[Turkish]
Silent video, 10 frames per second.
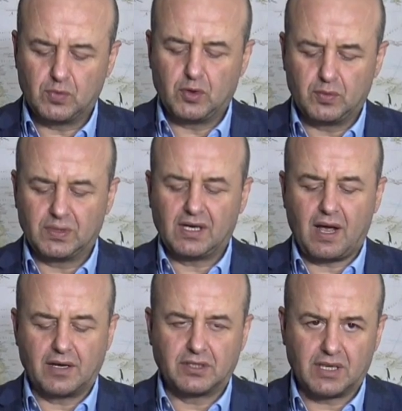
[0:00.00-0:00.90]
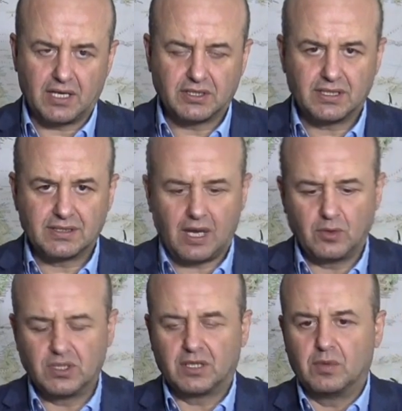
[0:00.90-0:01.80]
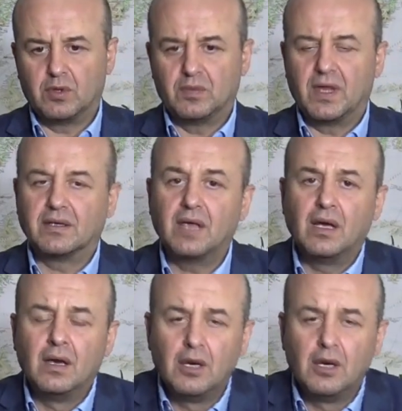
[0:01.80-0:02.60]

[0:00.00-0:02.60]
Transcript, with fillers: bölümünde karşı karşıyayız. Daha önceki bölümlerde